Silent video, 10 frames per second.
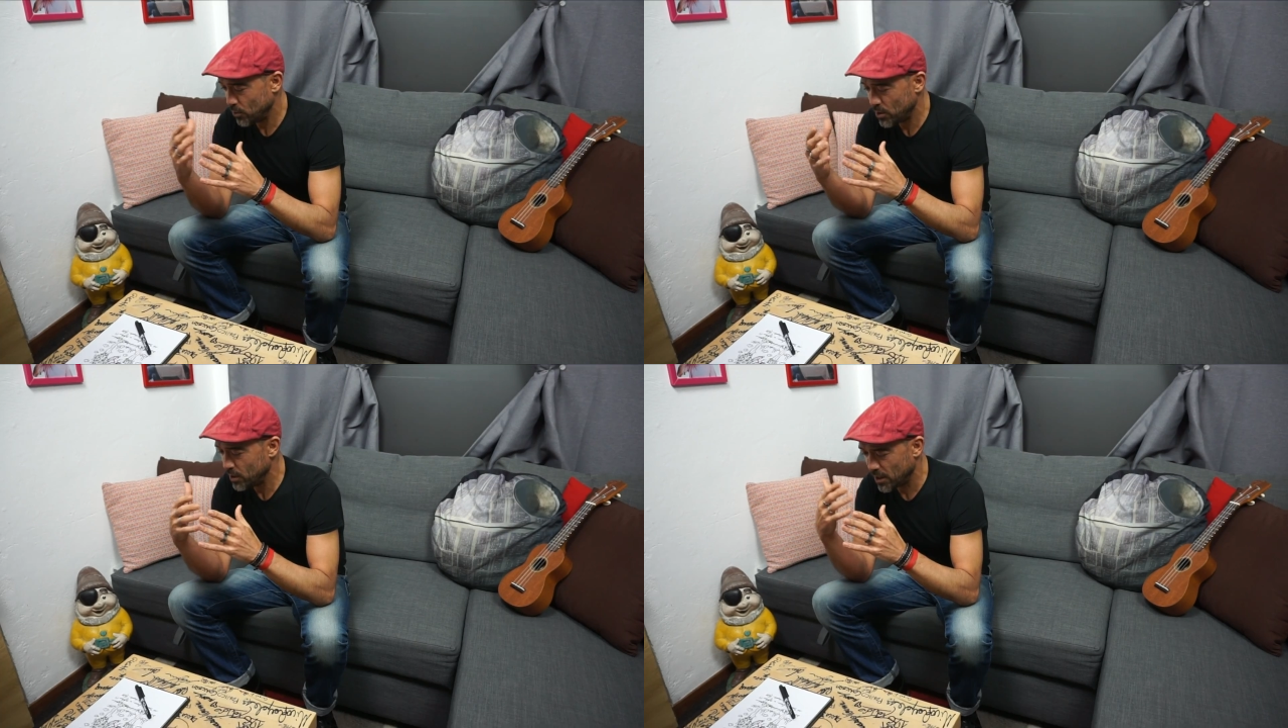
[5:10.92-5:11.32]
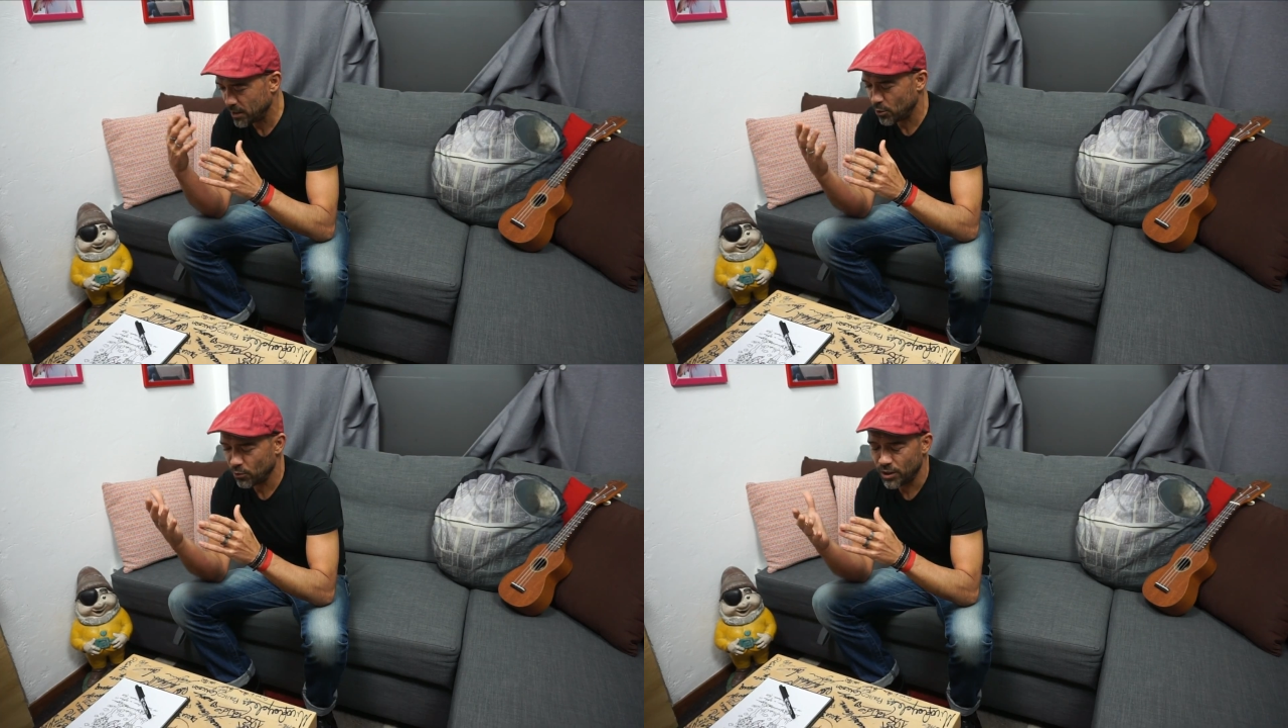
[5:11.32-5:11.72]
si
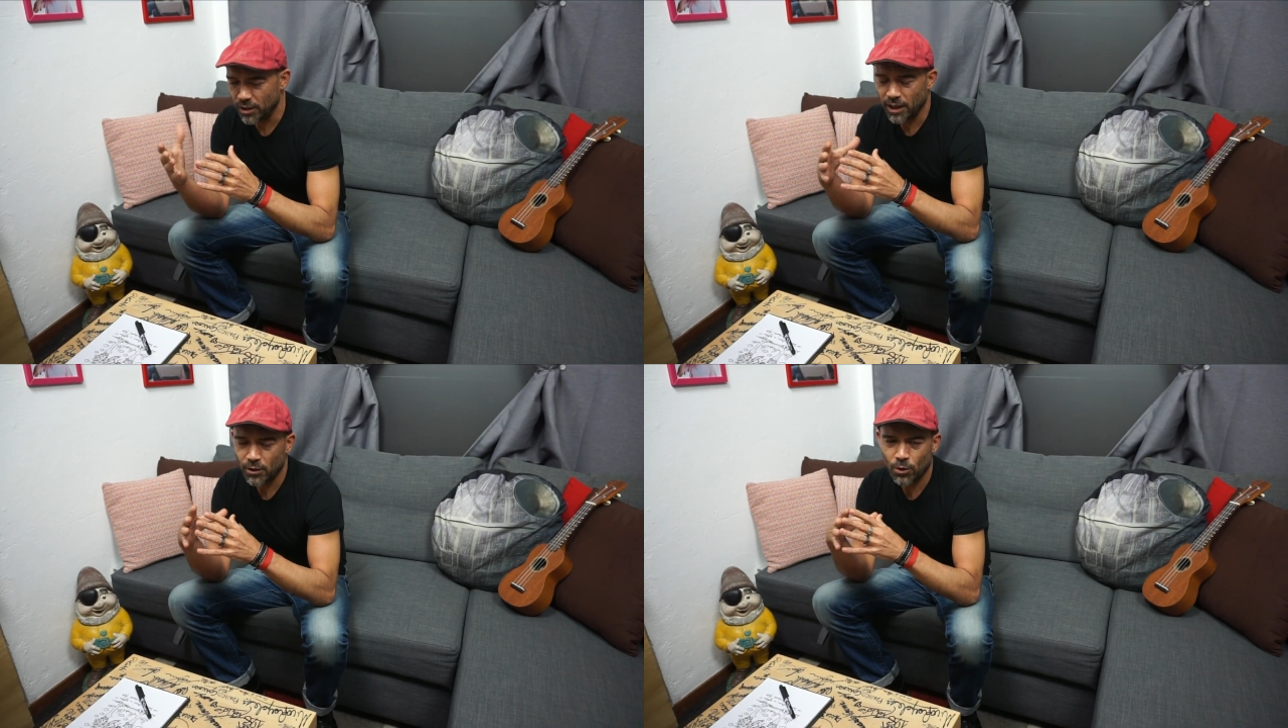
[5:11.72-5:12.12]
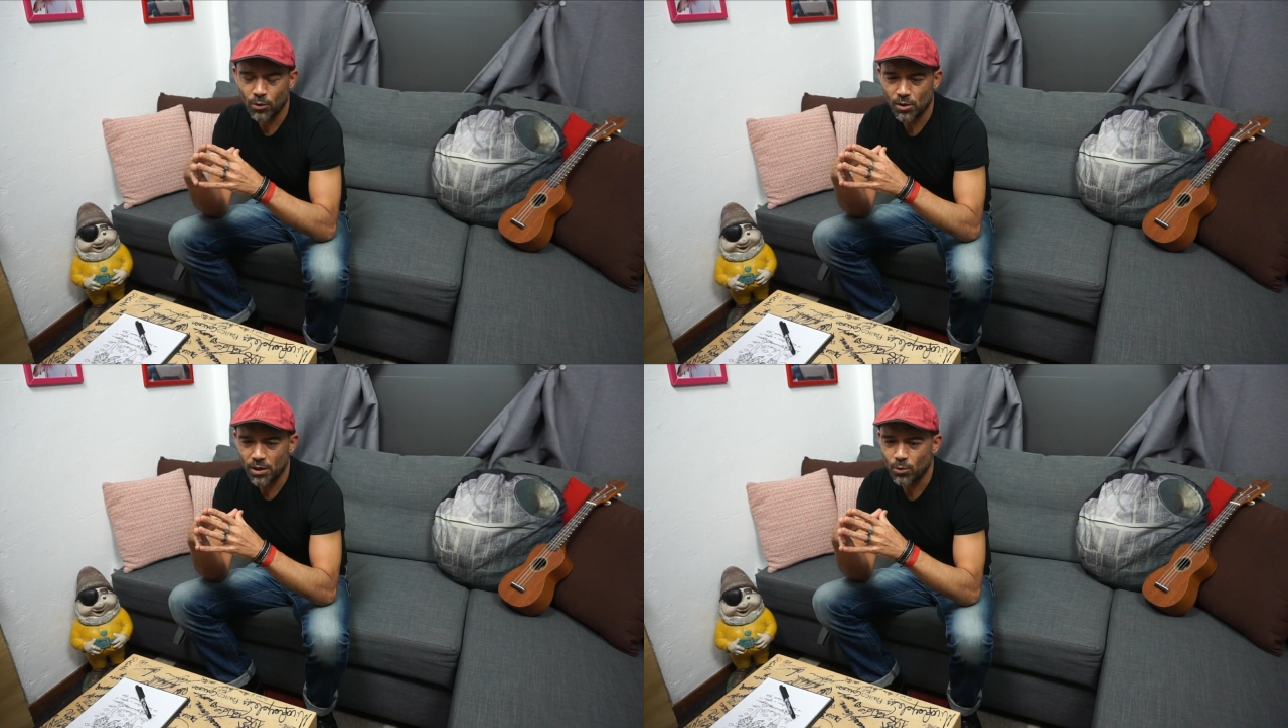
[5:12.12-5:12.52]
disegnano vignette o
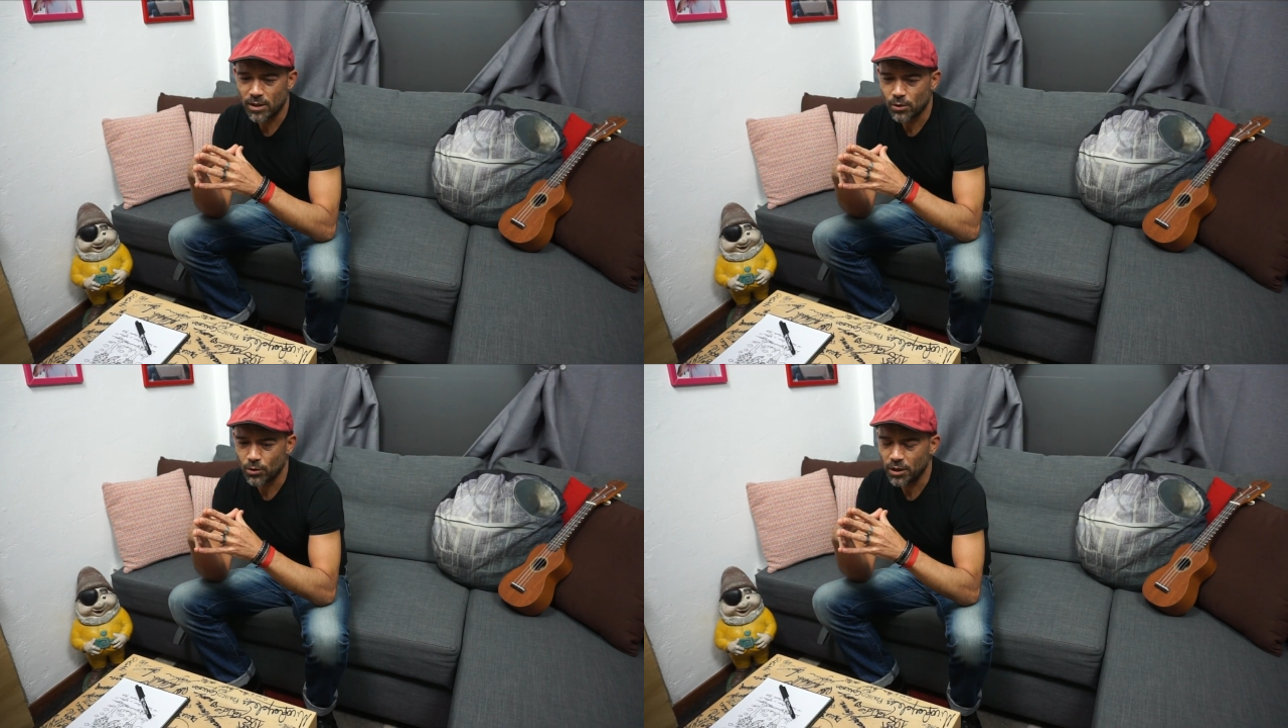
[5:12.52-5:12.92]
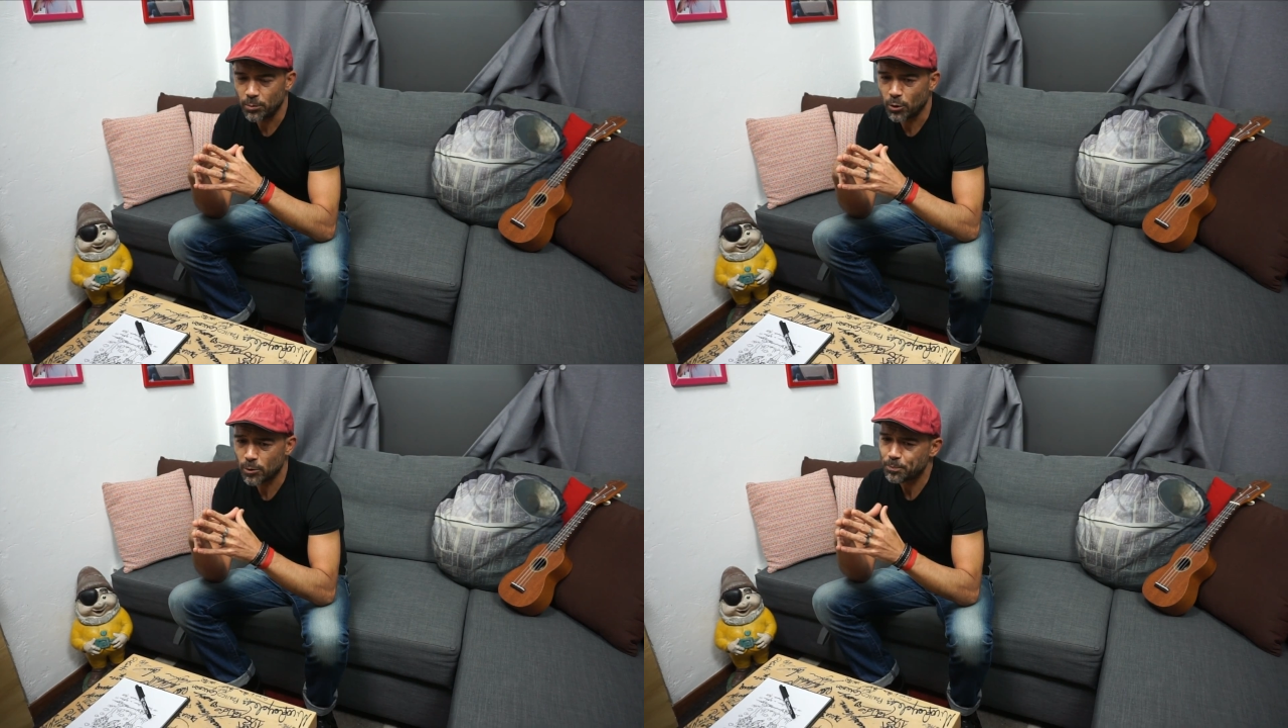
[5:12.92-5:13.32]
cose di questo
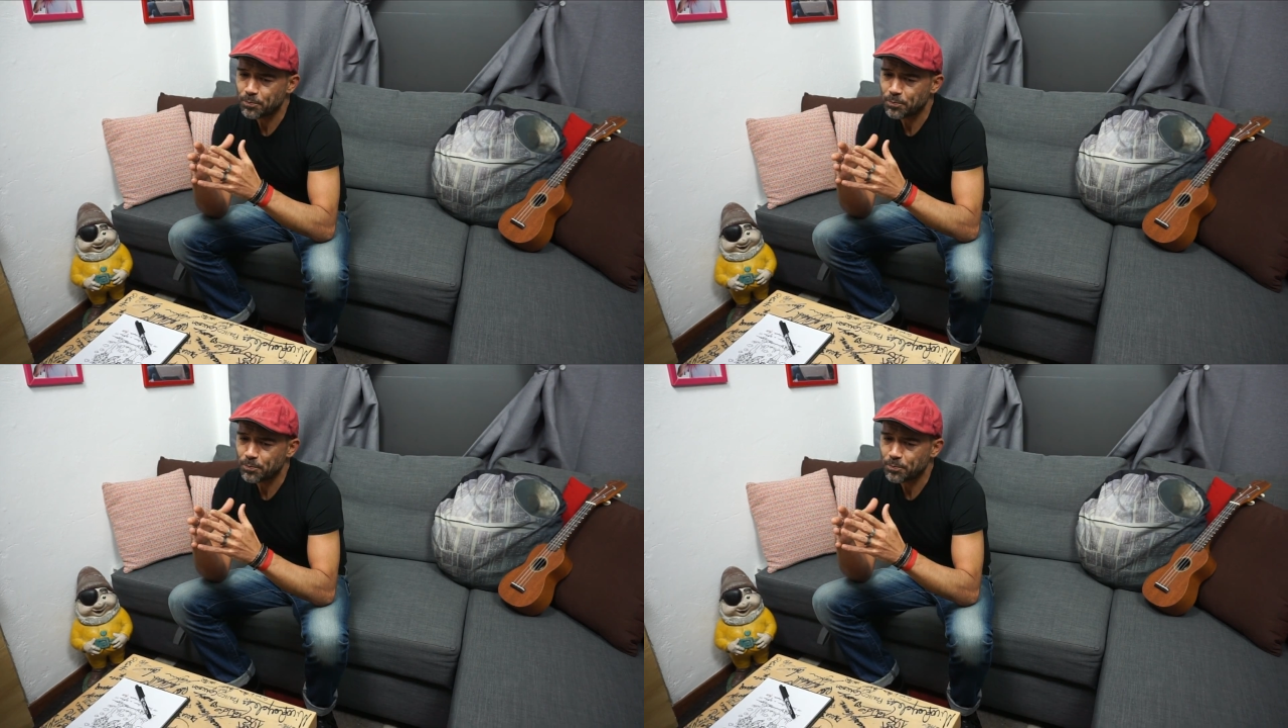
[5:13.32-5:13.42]
tipo.